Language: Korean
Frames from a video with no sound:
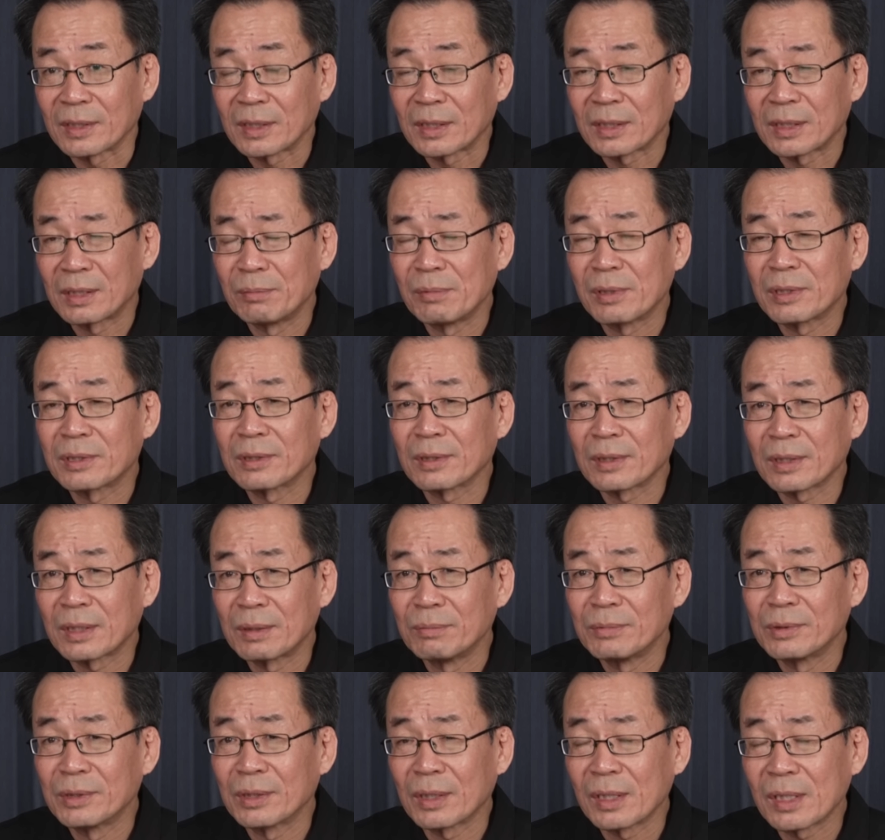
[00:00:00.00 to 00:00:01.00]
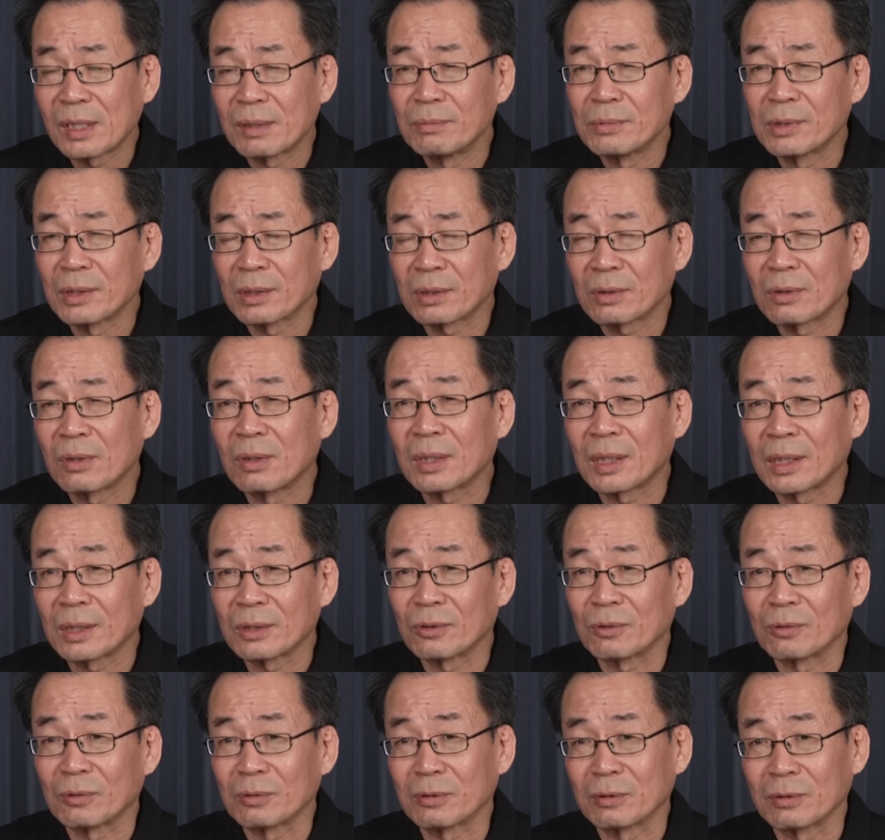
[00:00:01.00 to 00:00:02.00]
김일성, 김정일, 김정은
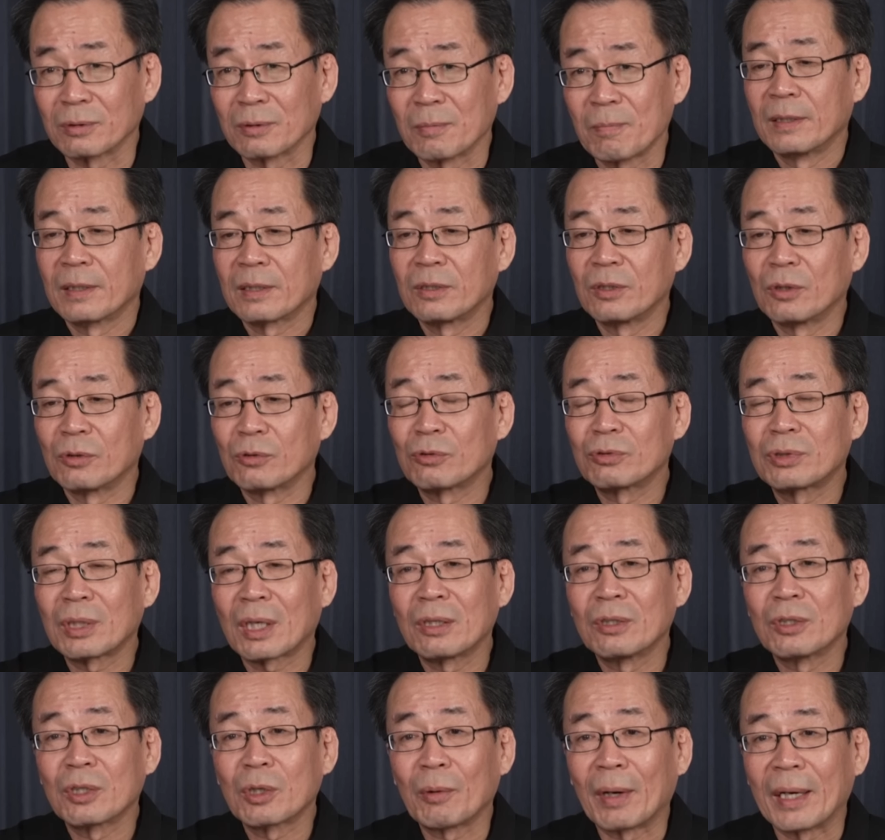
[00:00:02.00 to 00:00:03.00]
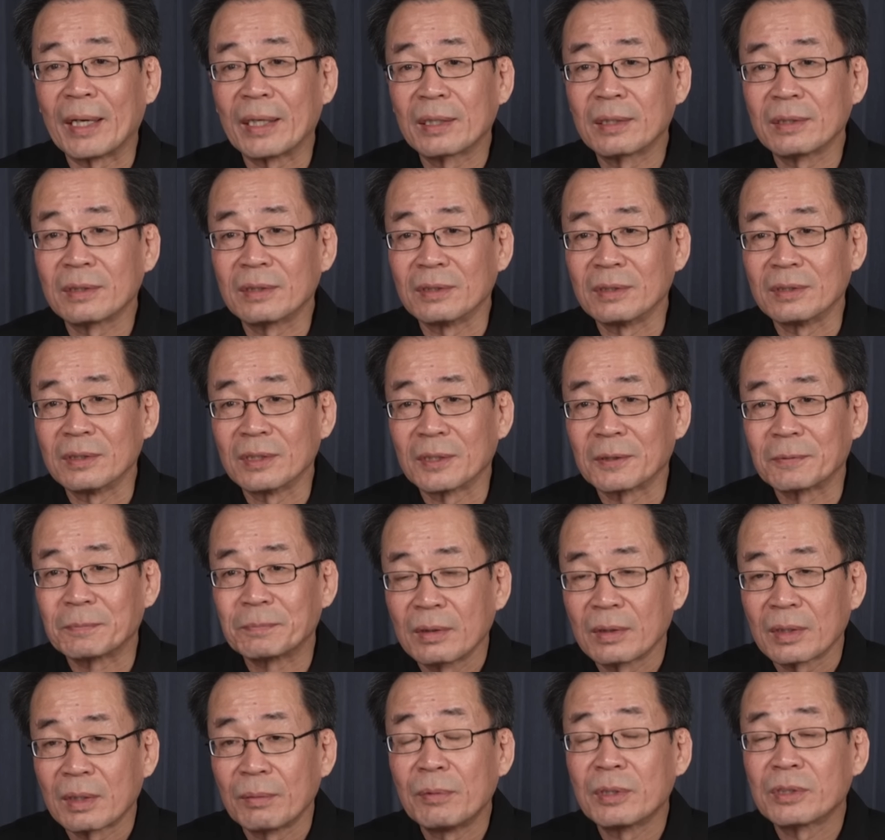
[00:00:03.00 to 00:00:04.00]
건강연구소. 그 연구소가 여기 와 있거든요.
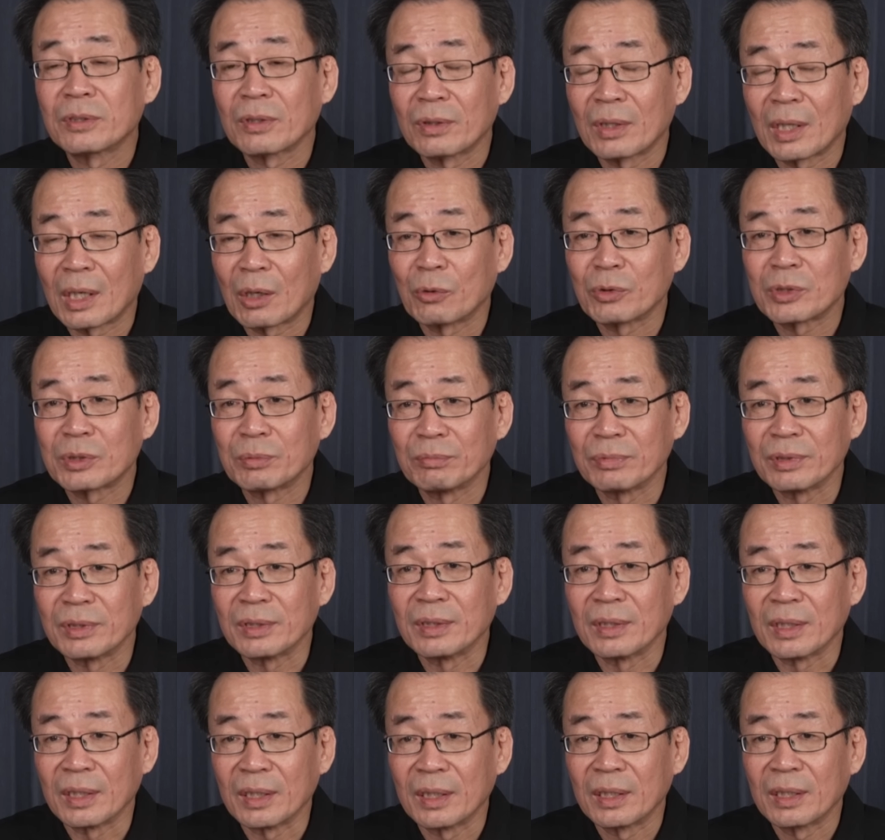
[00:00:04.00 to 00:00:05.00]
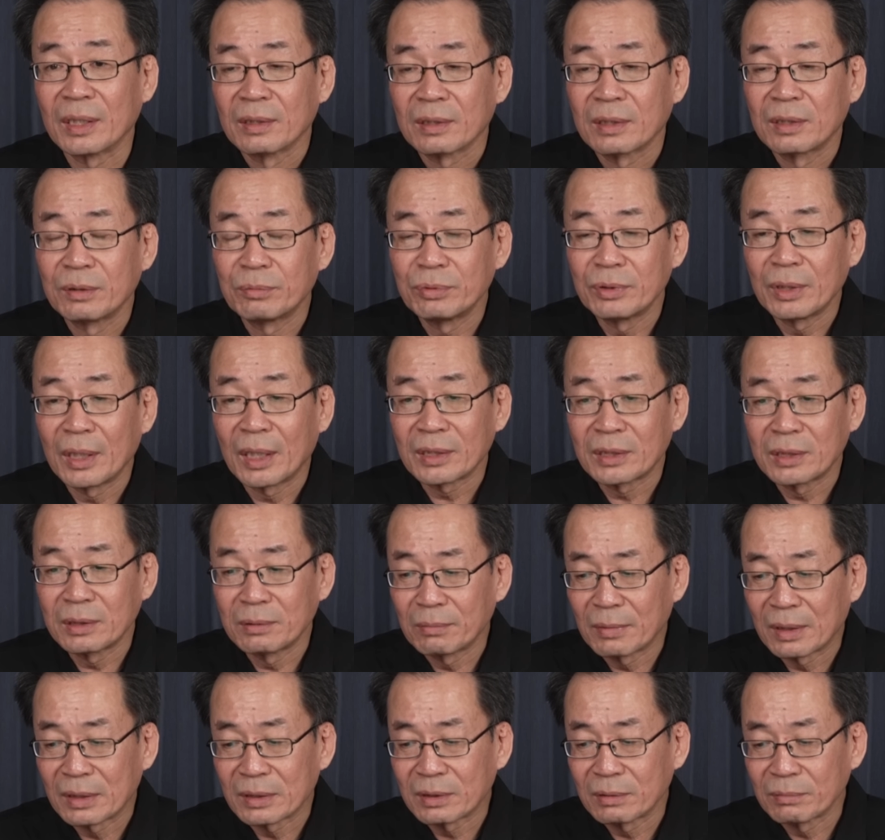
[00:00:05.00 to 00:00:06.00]
김일성대 나오신 분인데 그분이 하시는
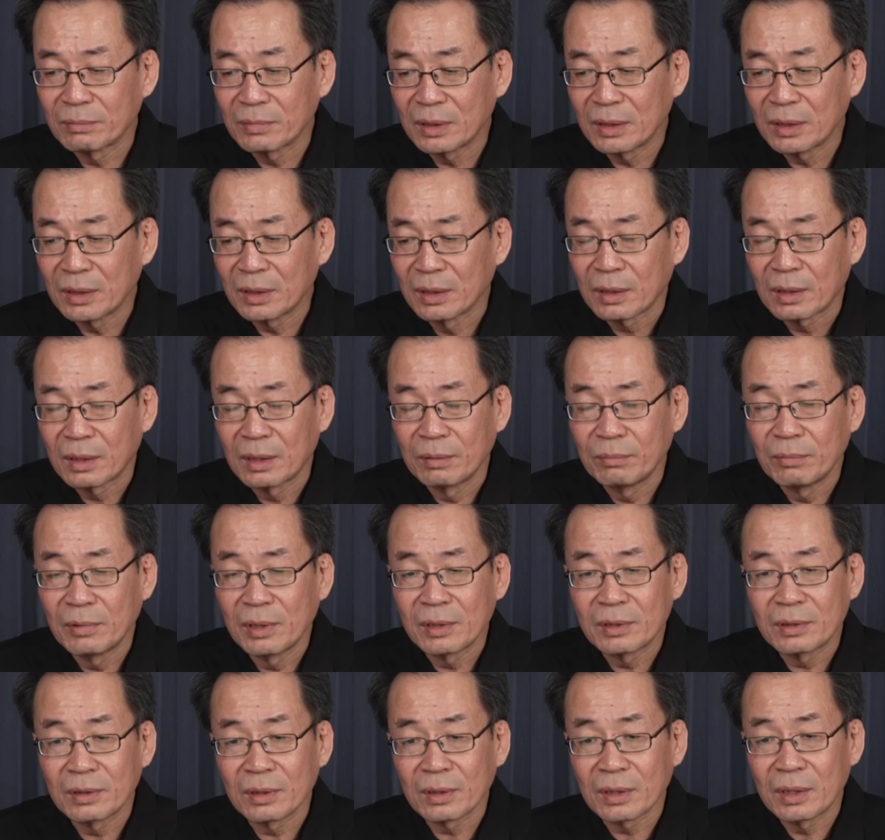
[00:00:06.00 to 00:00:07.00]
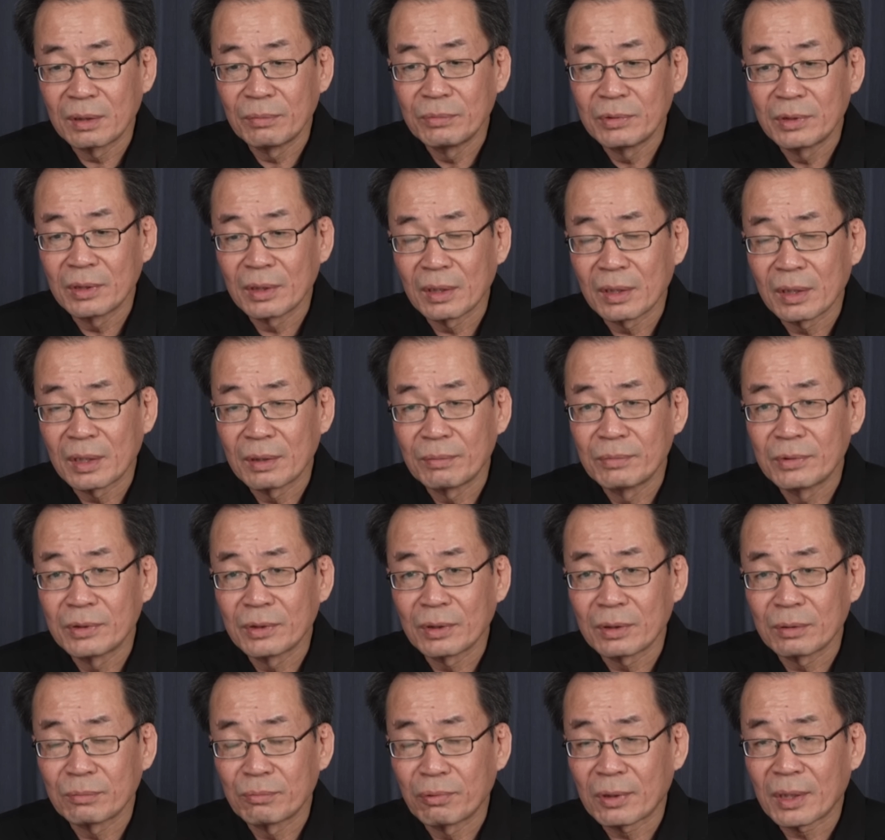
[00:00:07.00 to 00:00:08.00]
말씀이 김일성, 김정일,
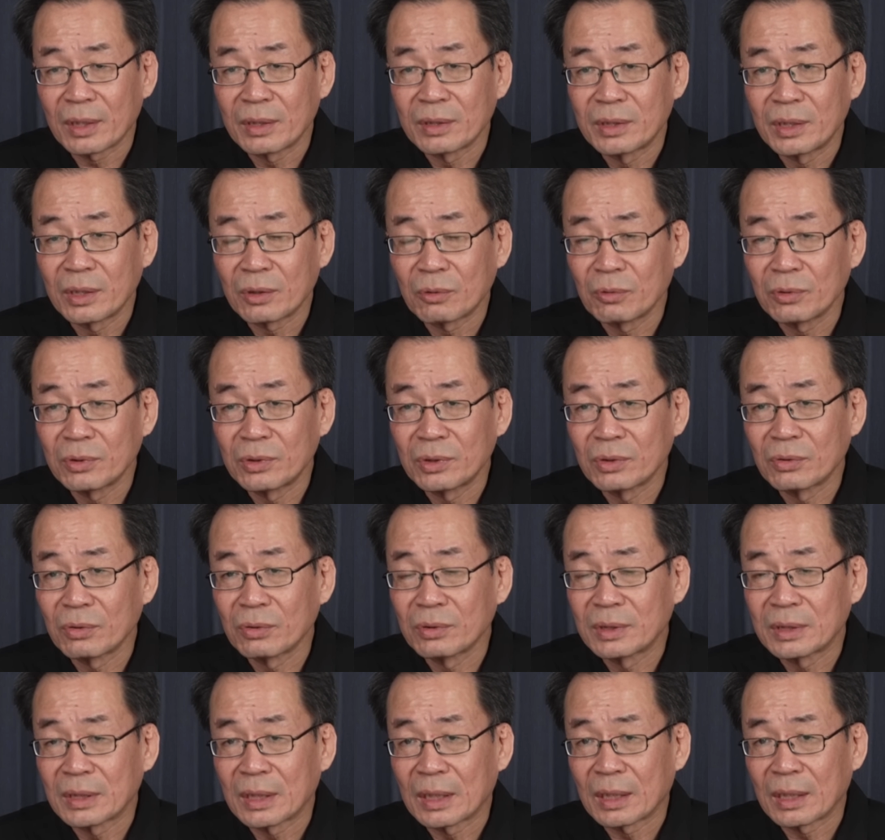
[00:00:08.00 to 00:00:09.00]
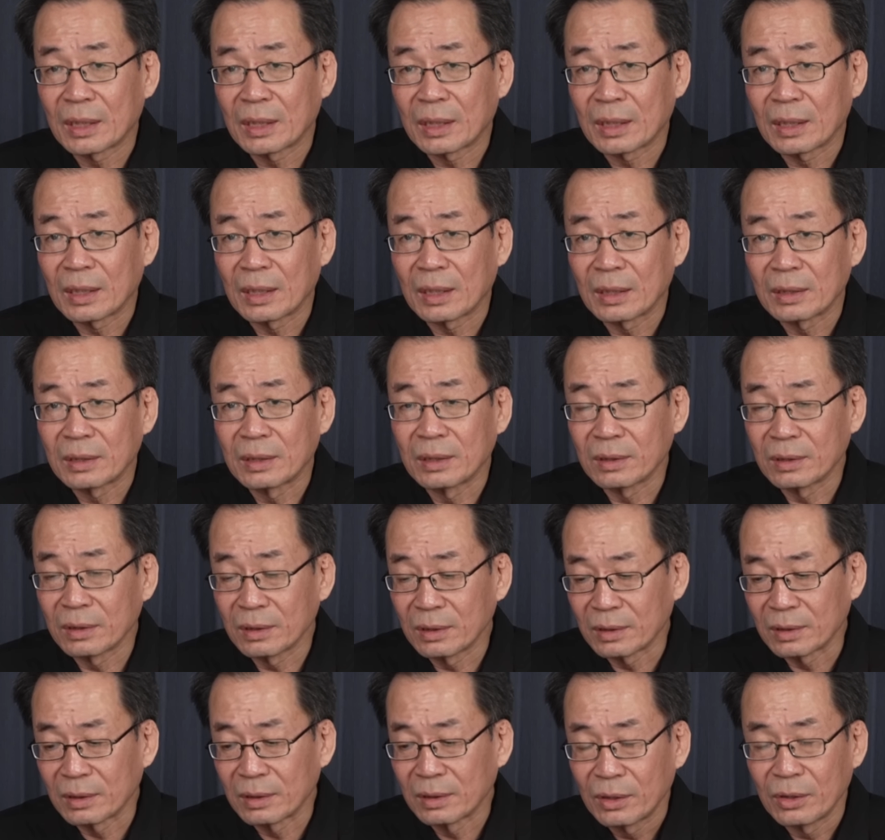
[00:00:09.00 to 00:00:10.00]
김정은 북한 최고
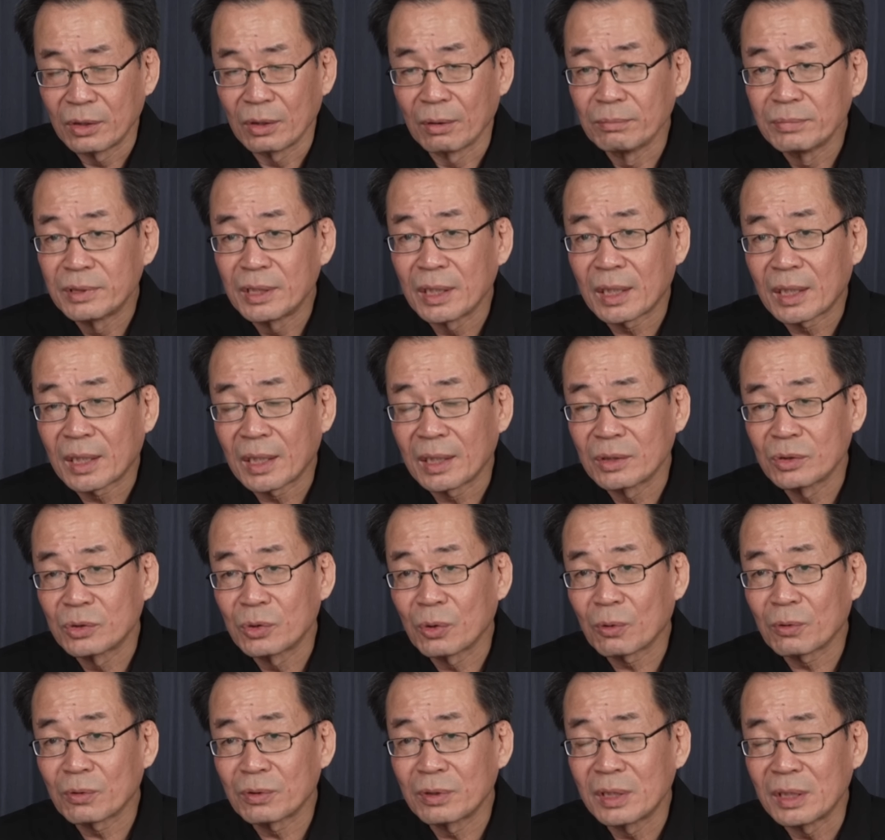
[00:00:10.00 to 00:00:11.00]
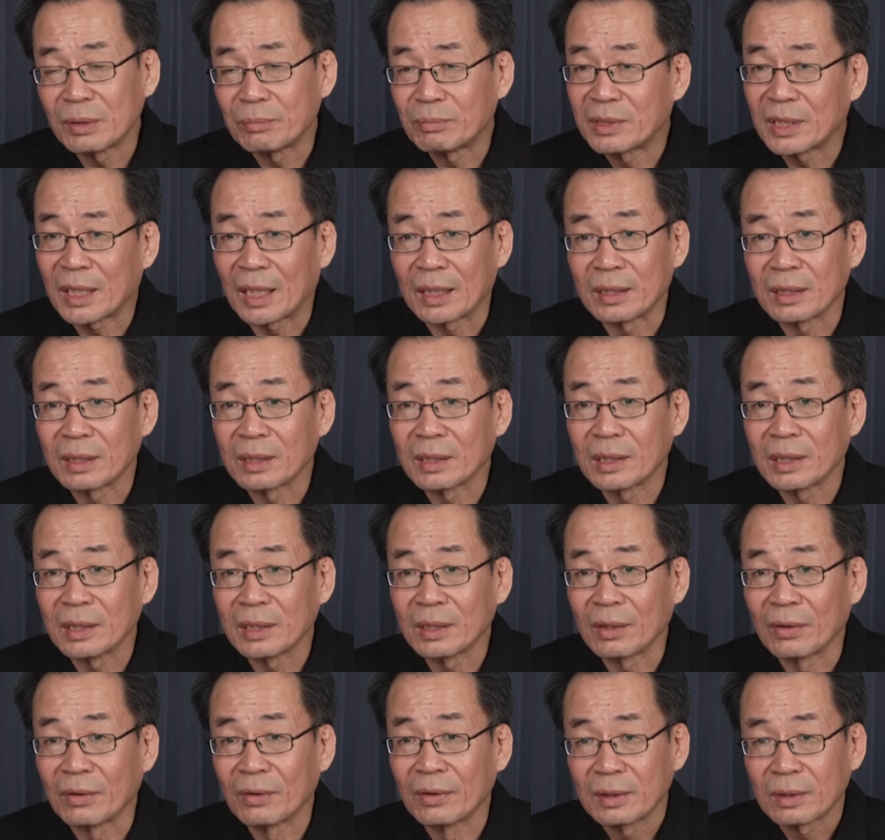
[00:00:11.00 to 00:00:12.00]
지도자들은 염색한 속옷을 입지
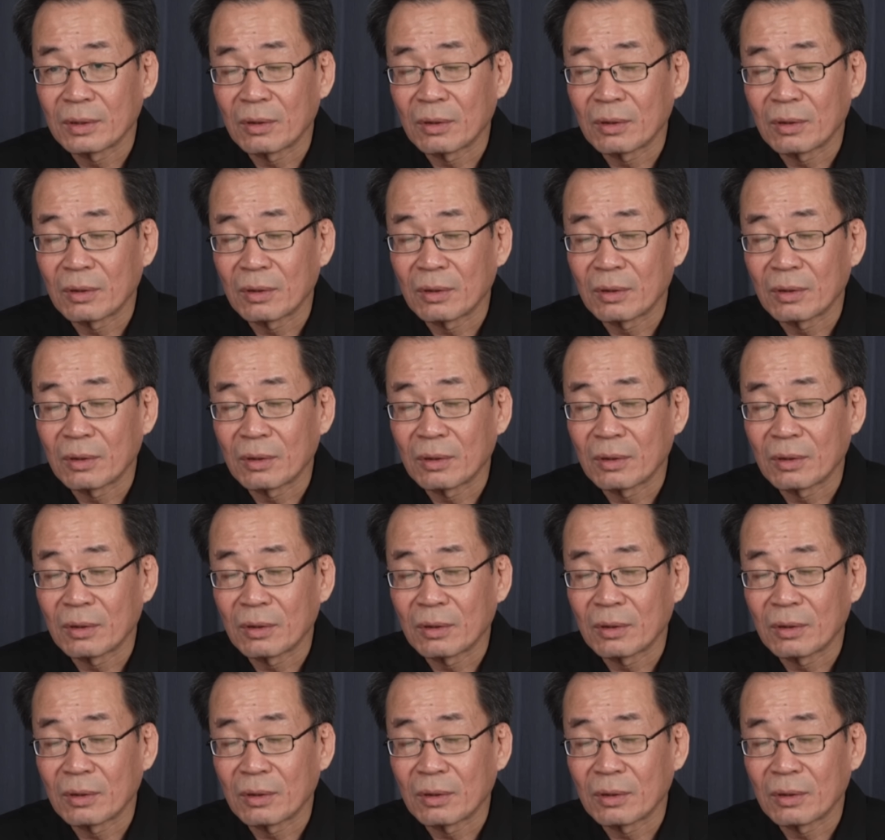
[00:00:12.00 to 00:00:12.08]
않는데요.